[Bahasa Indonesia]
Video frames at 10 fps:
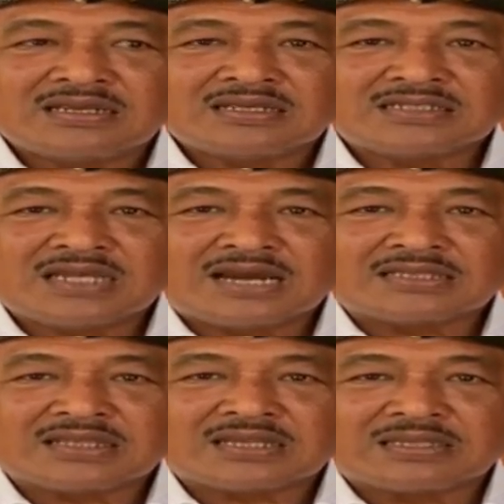sangat
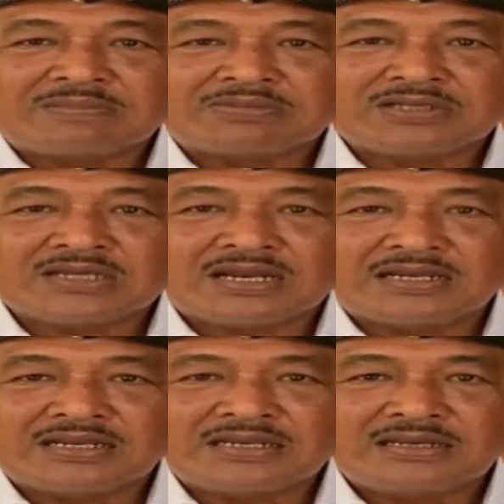tertib
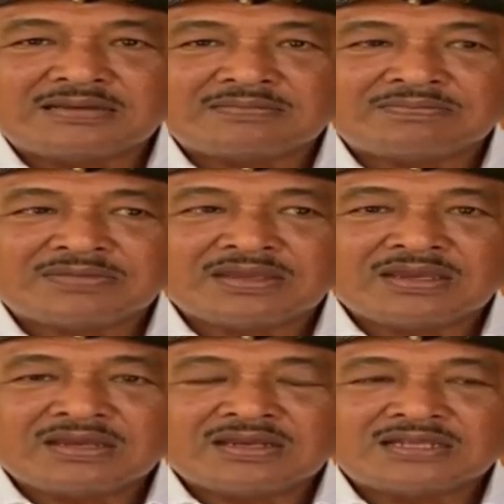sekali.
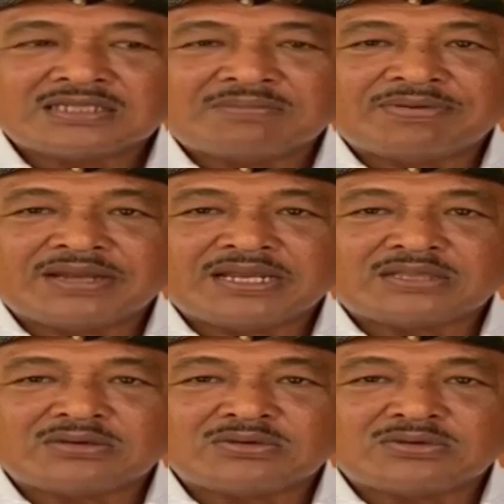Di samping
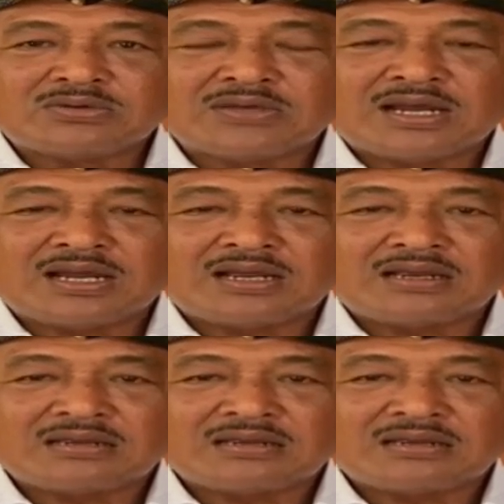itu juga